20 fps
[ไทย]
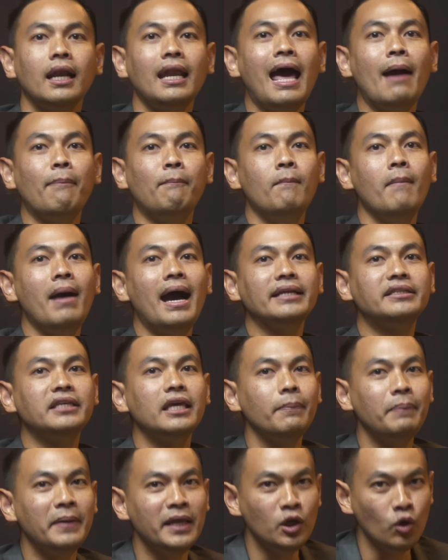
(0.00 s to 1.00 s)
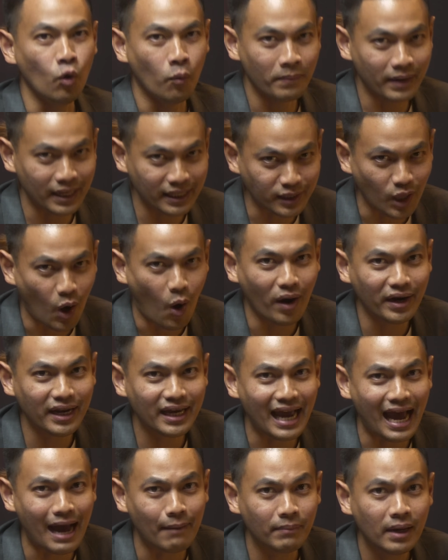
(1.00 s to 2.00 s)
กลับมาที่พี่หนุ่มกันต่อ
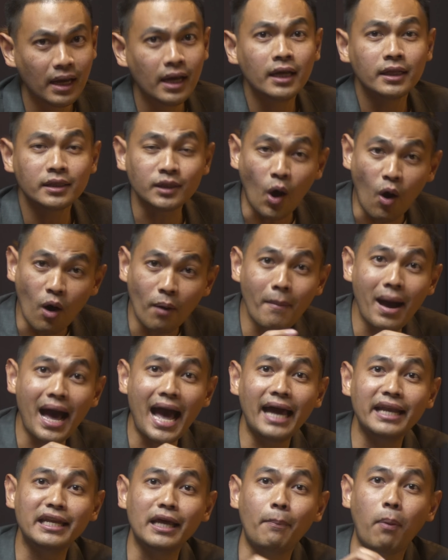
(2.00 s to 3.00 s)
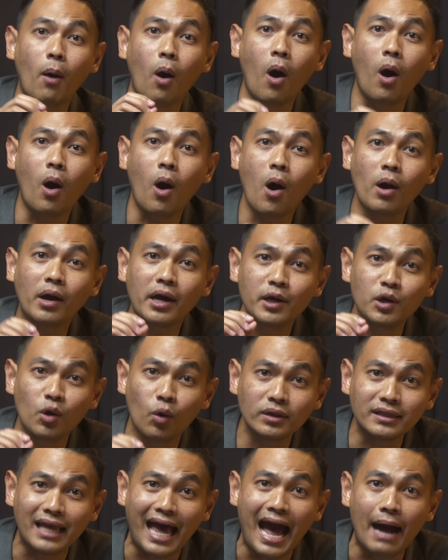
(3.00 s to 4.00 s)
นะครับ ต่อมาเนี่ยผออก็โด
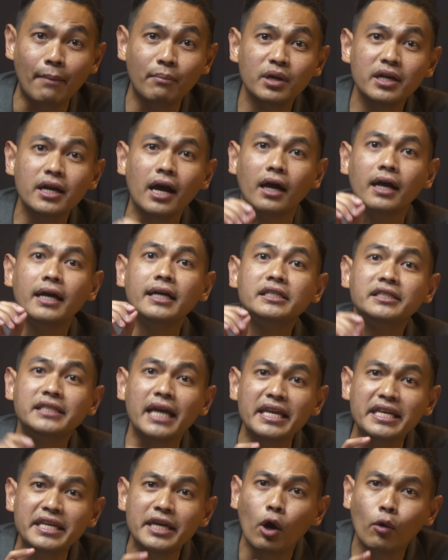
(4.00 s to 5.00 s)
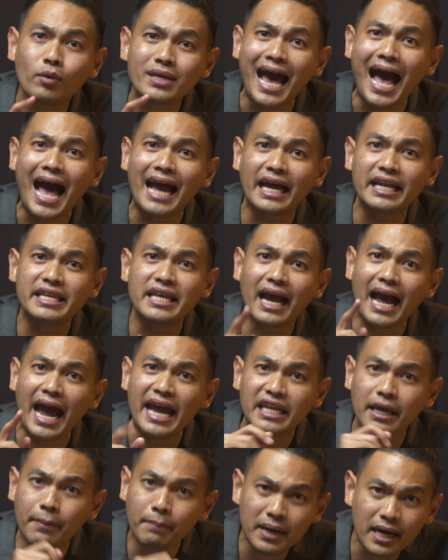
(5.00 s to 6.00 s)
นถามเรื่องจะเยียวยากันยังไง
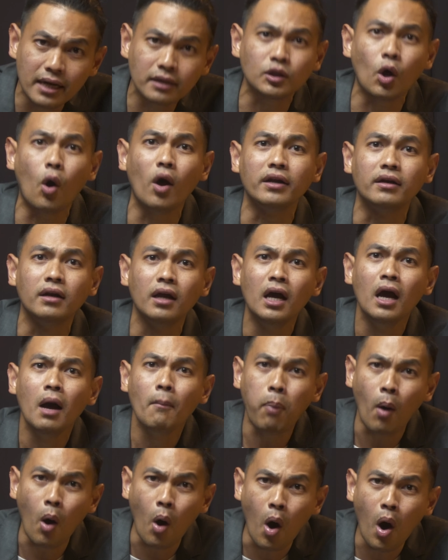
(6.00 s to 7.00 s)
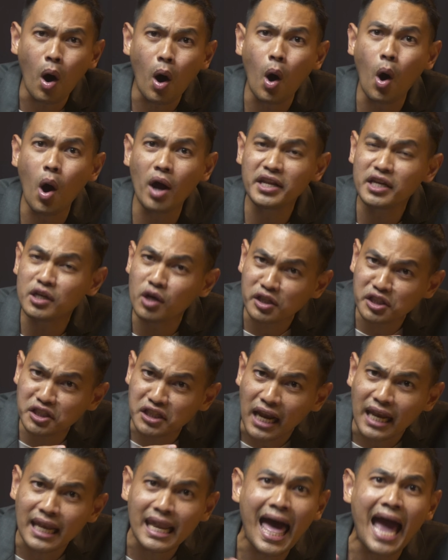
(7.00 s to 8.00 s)
ในเบื้องต้นผออนี่ก็ส
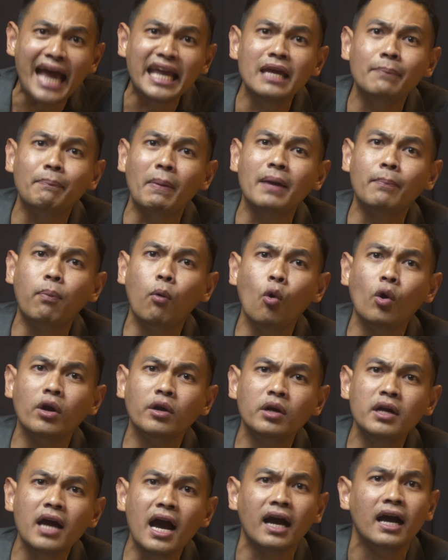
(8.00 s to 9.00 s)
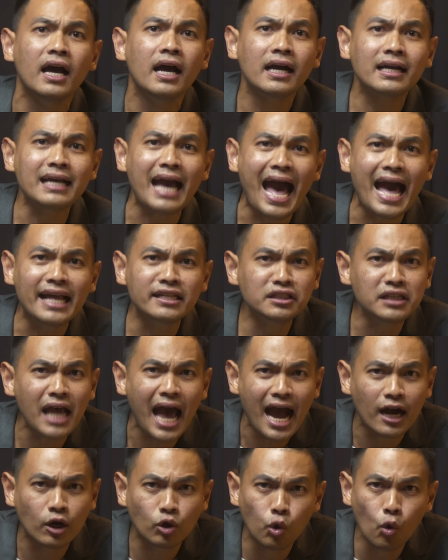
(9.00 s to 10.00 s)
ไลด์ไปพูดเรื่องการ
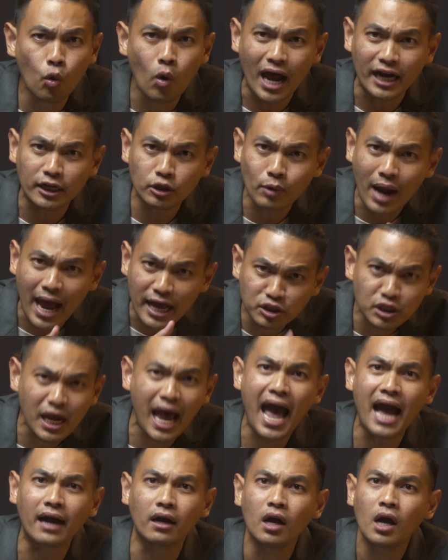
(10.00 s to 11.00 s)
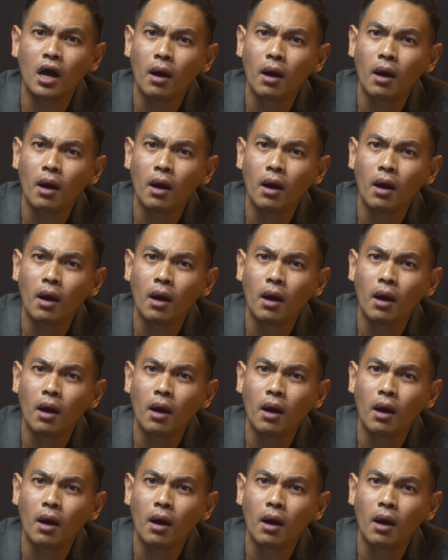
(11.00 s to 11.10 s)
จ้างครูอัตราจ้าง